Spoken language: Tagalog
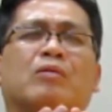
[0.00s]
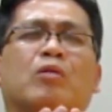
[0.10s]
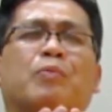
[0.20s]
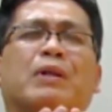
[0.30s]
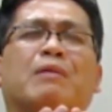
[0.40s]

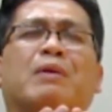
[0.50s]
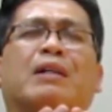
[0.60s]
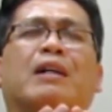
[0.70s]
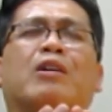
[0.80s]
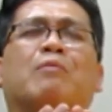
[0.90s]
Upang na
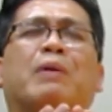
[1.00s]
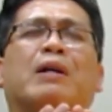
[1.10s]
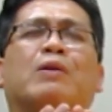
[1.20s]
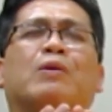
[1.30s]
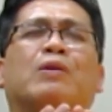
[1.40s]
magkagayong
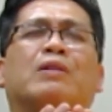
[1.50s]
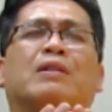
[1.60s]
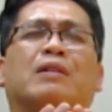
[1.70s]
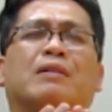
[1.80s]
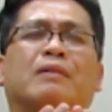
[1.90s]
Panginoon,
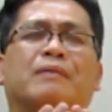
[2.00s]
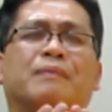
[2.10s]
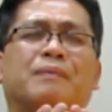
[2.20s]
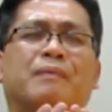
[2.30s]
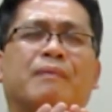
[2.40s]

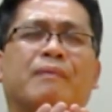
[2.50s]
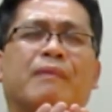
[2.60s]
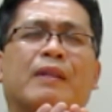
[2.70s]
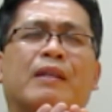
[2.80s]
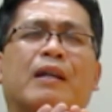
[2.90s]

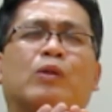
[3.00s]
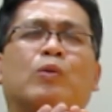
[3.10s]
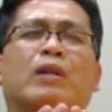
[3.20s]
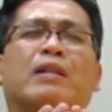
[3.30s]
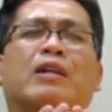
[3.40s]

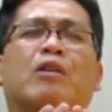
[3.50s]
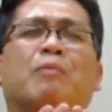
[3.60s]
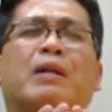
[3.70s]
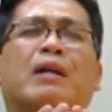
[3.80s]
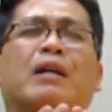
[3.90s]
katulad ng
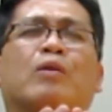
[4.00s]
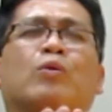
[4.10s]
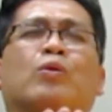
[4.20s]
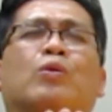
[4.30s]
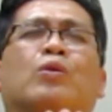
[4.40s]
iyong
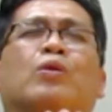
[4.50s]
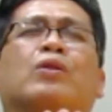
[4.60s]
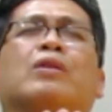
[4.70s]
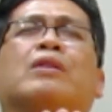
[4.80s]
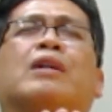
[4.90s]
pinangako
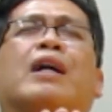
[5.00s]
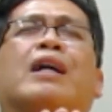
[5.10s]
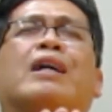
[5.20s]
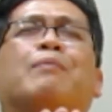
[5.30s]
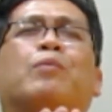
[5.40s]
noon,
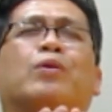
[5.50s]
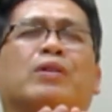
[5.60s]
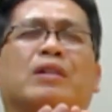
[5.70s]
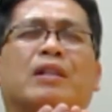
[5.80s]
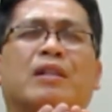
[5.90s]

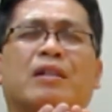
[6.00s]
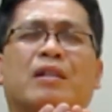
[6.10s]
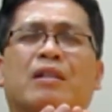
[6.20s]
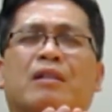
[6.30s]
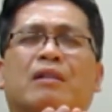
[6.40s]
kahapon,
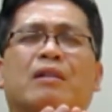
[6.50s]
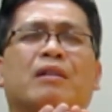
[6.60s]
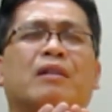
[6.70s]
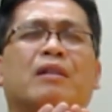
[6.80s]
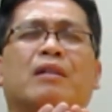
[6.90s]

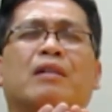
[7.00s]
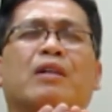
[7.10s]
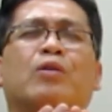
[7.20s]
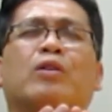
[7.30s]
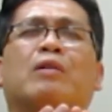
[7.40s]

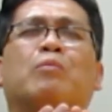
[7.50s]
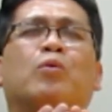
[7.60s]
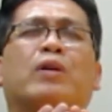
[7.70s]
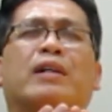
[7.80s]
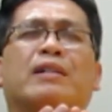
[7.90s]
ngayon at
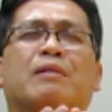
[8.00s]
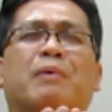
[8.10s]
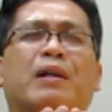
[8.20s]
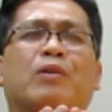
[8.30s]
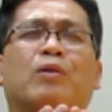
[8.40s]
bukas,
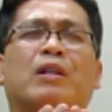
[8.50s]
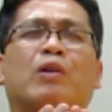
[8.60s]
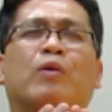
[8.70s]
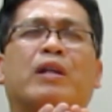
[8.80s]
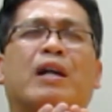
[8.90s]
Panginoon,
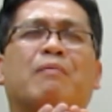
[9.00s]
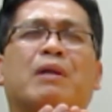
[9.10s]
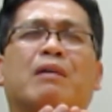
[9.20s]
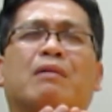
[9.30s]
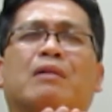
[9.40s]
ikaw ay
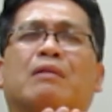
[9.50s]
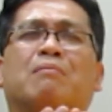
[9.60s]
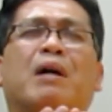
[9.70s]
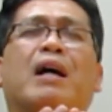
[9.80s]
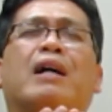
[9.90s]
aming
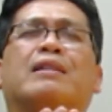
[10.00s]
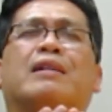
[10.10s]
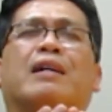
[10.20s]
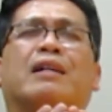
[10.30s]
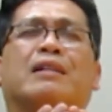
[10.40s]

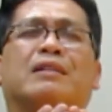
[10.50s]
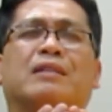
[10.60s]
maaasahan.